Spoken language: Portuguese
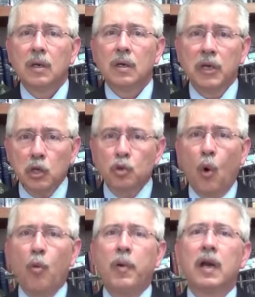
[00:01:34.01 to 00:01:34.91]

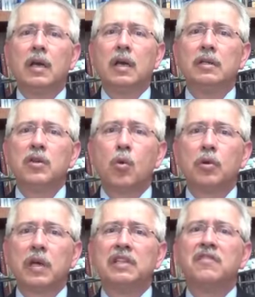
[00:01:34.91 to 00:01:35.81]
gritou para eles
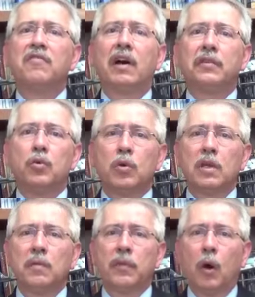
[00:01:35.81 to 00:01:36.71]
enquanto eles invadiam o
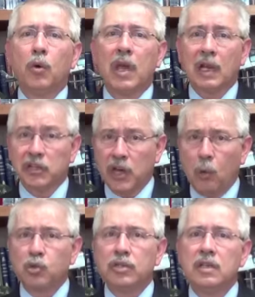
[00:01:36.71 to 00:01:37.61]
quintal que ela já
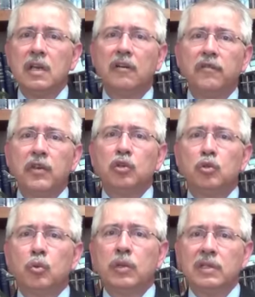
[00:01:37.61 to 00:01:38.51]
os tinha
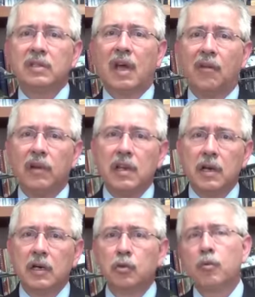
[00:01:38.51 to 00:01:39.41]
visto e estava
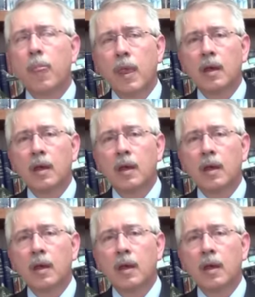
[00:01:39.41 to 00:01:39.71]
ligando